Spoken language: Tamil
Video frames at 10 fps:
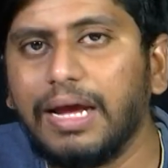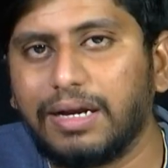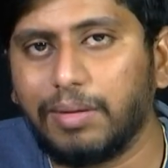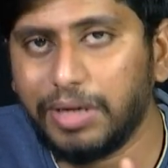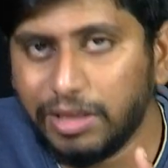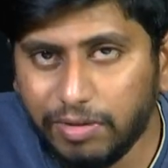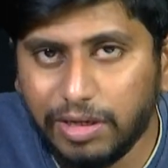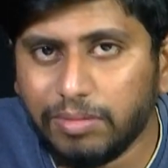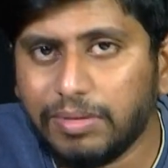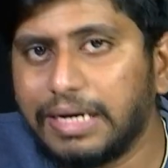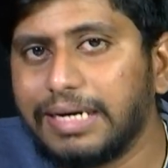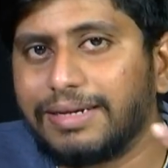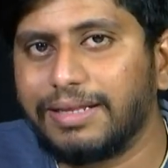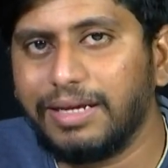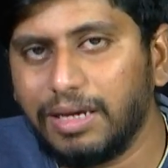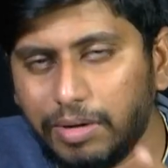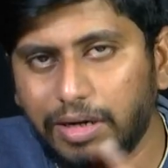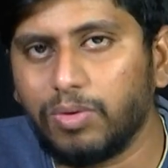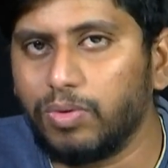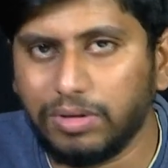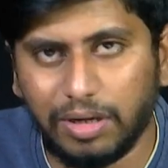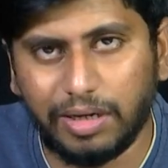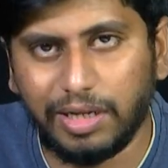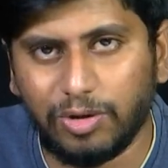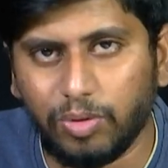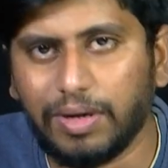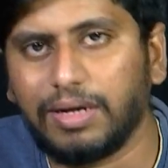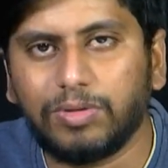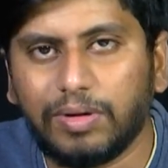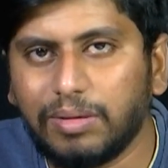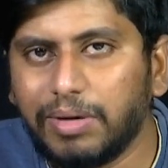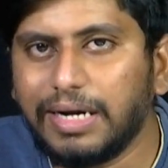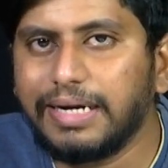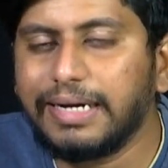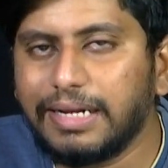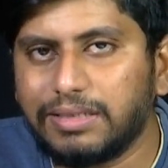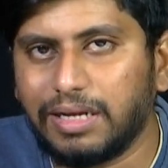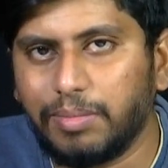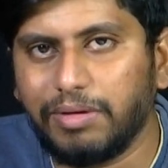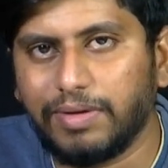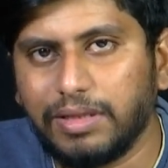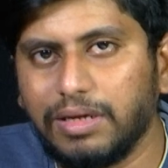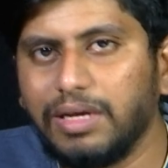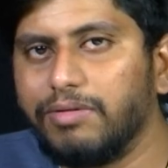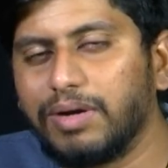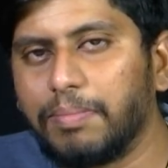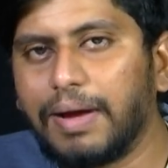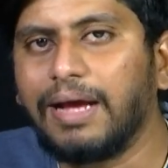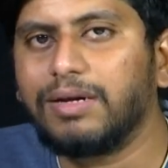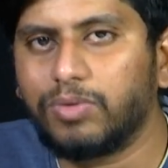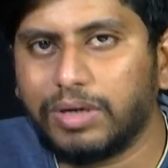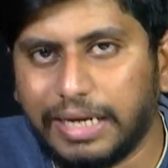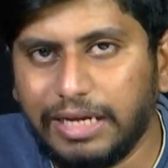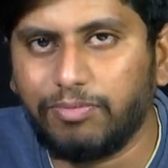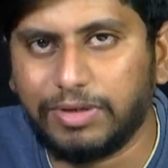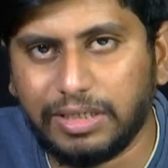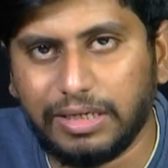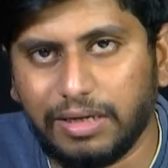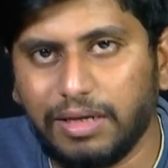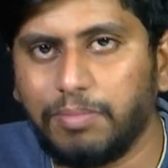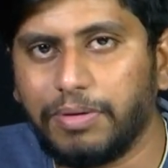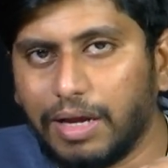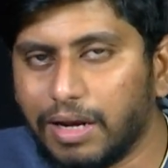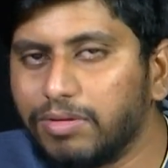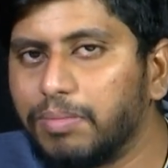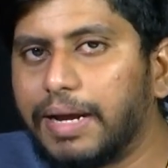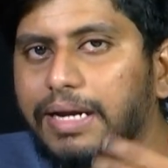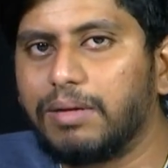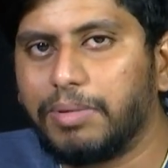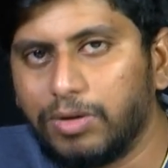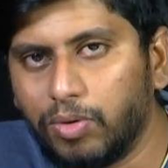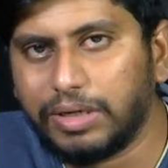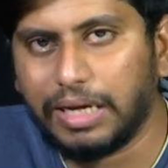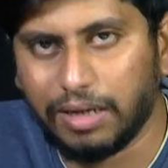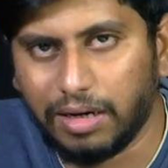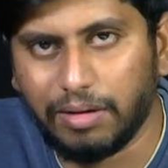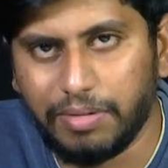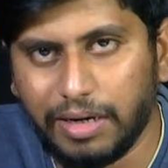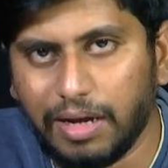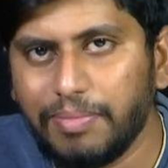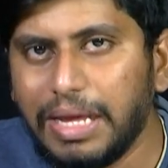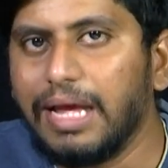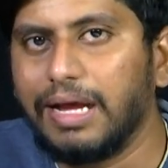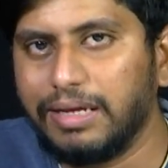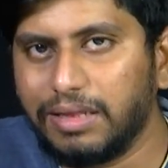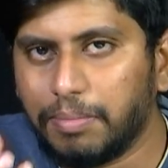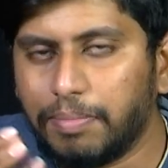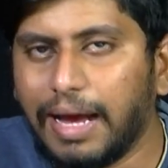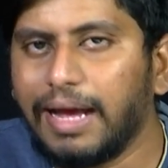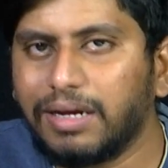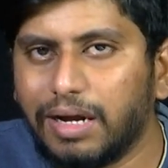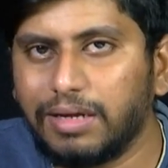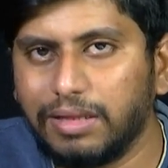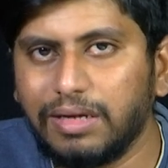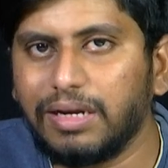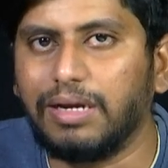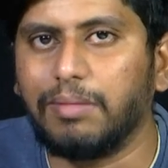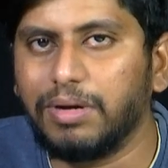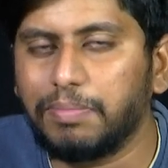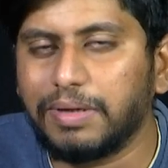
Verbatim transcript: நம்ம இது வரைக்கும் கட்டிகிட்டு இருந்த இஎம்ஐ e எல்லாம் ஒழுங்காக கட்டியிருக்கோமா ஸோ அந்த மாதிரியான டீட்டெயில்ஸ் எல்லாமே வந்து இவங்க பேங்க்கோட டையப் வச்சுக்கிட்டு இப்போ யாராவது பேங்க்கில் போய் லோன் கேட்குறாங்க அப்படின்னா இந்த பேங்க் ஆனது நம்மளை